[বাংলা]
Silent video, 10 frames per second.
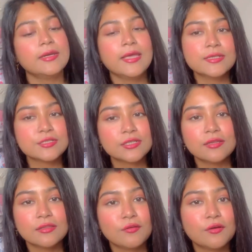নেক্সট
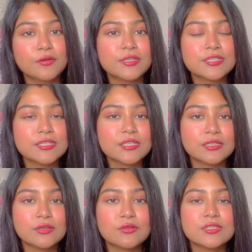যেটা দেওয়া হয়েছে
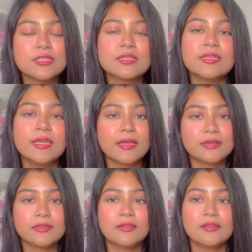সেটা হচ্ছে গিয়ে
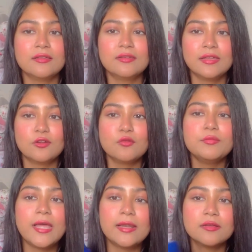একটা
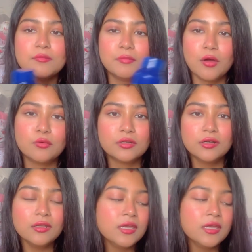এরকম ট্যালকাম পাউডার